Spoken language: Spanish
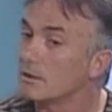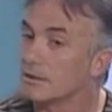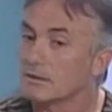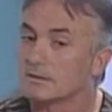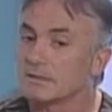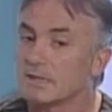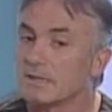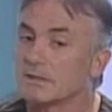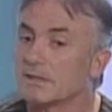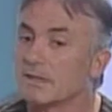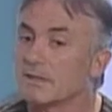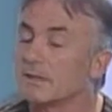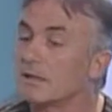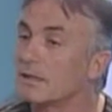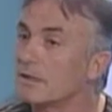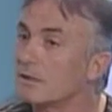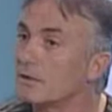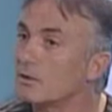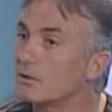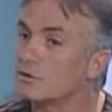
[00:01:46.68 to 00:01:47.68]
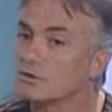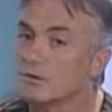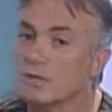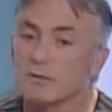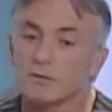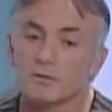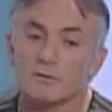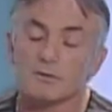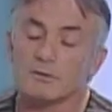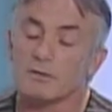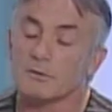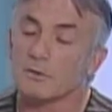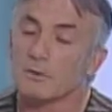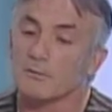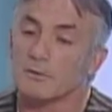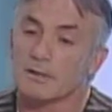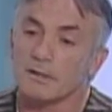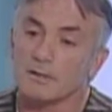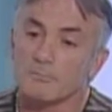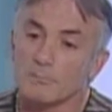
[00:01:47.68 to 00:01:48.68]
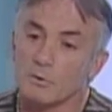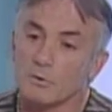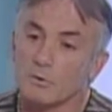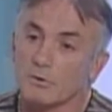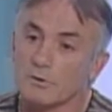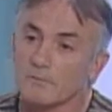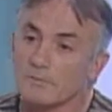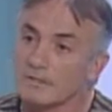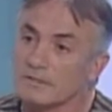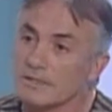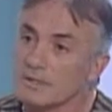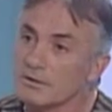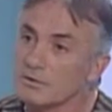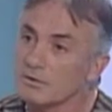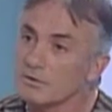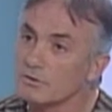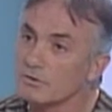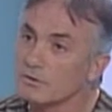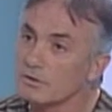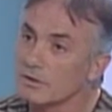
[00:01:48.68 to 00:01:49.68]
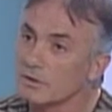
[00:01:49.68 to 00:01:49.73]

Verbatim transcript: Santander en los años, te voy a hablar un poco de mis años,